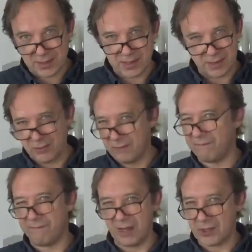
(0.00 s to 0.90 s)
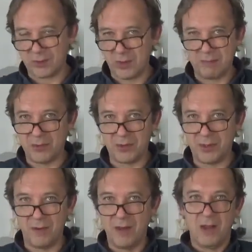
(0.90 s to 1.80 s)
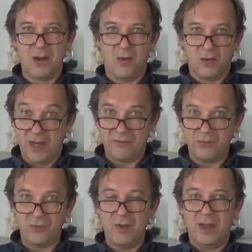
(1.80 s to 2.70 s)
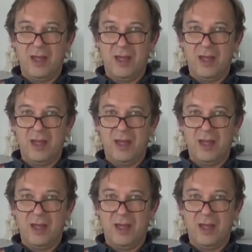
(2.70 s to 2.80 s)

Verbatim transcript: c'est un truc vachement important. On l'a vu,